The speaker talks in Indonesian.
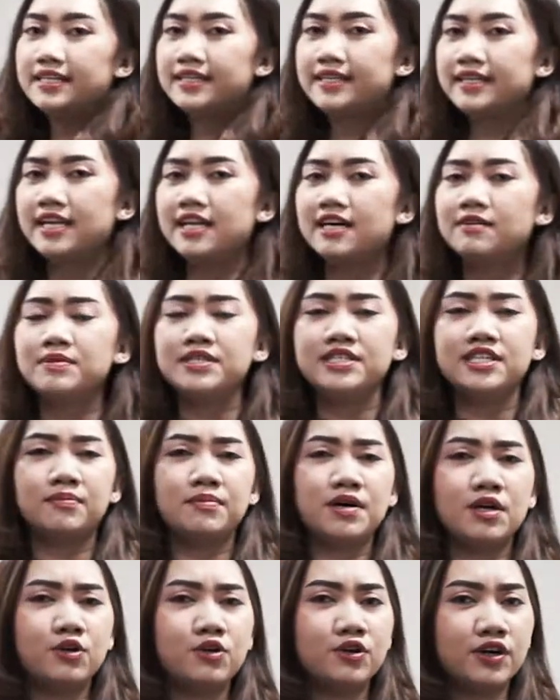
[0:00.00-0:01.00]
Kilang minyak
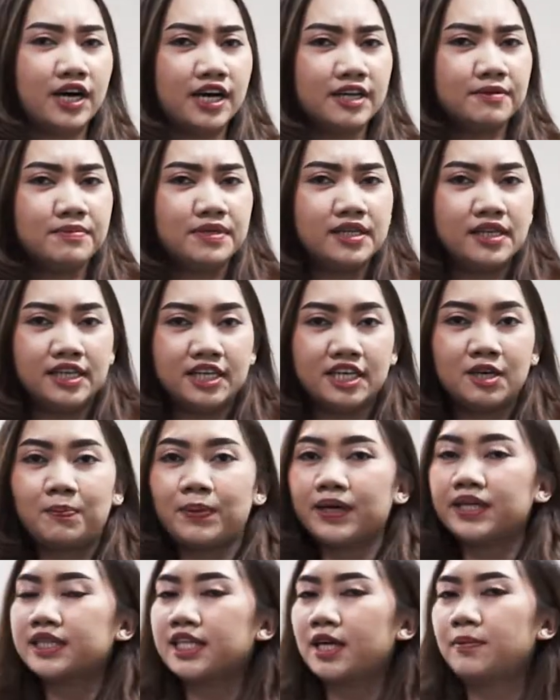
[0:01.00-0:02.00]
balongan
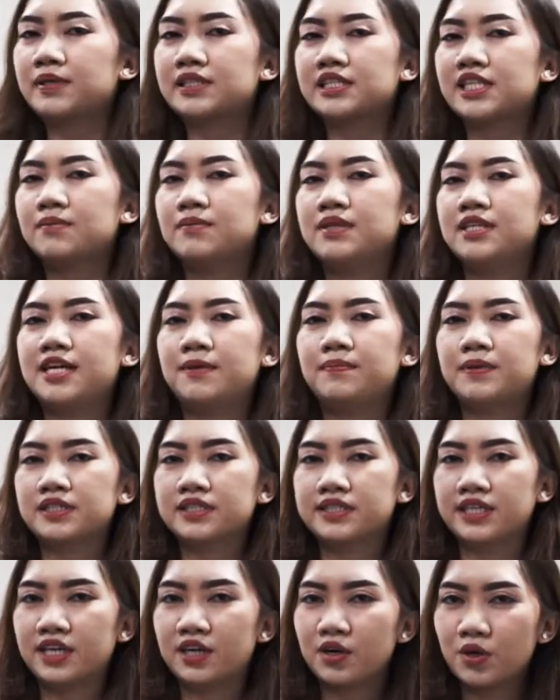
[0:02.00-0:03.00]
milik PT Pertamina
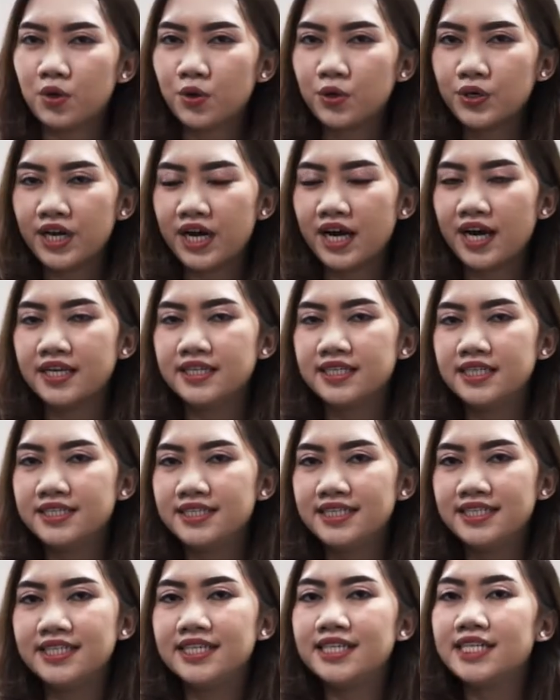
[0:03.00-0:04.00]
Persero yang ada
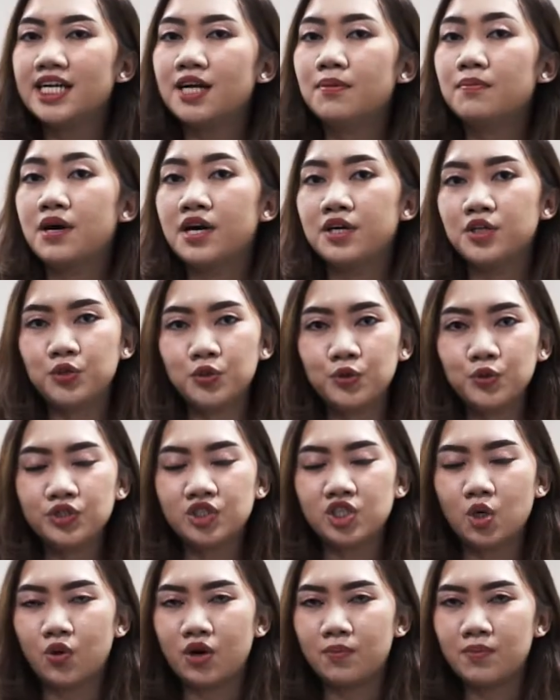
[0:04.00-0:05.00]
di Indramayu,
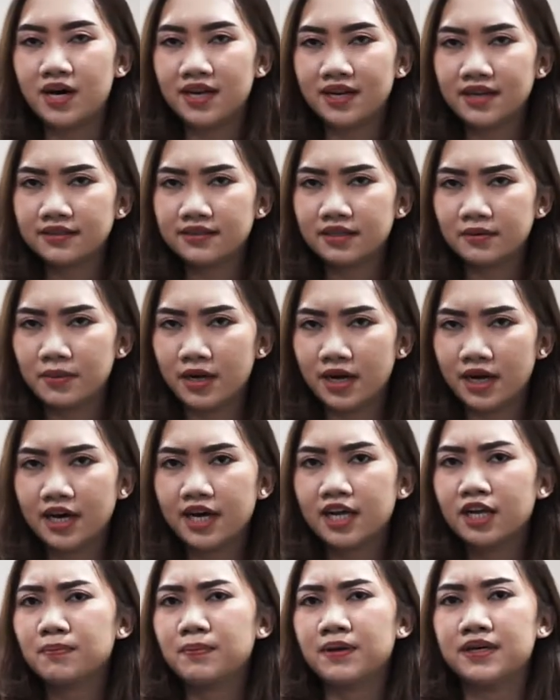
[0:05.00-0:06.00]
Jawa Barat
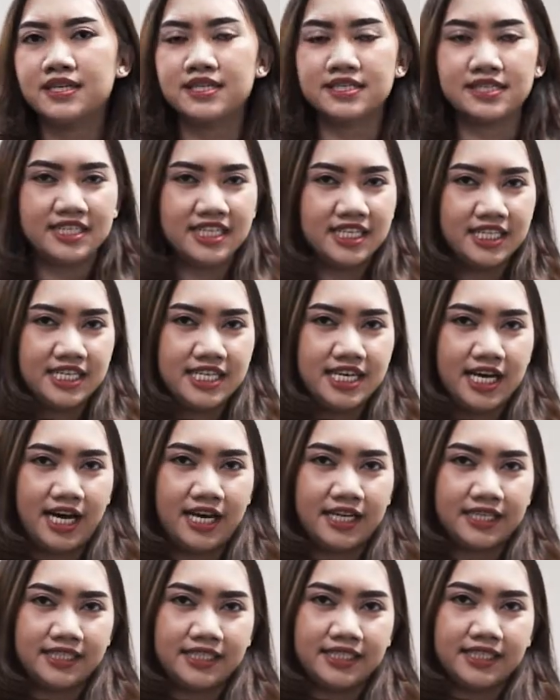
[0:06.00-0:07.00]
terbakar pada Senin dini
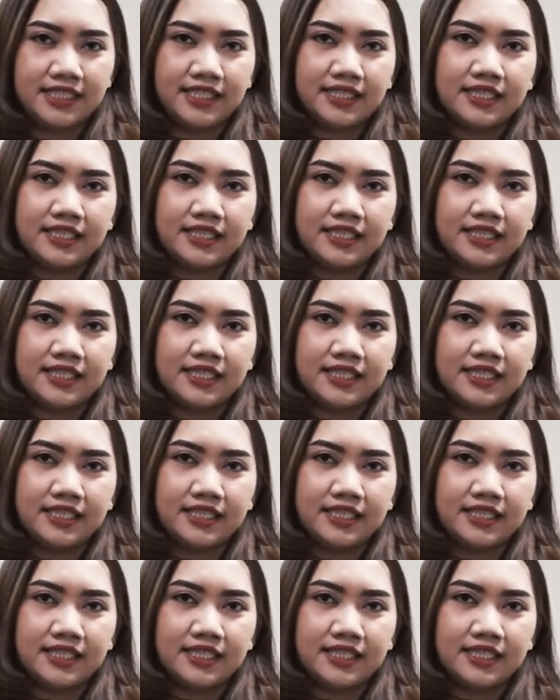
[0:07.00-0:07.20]
hari.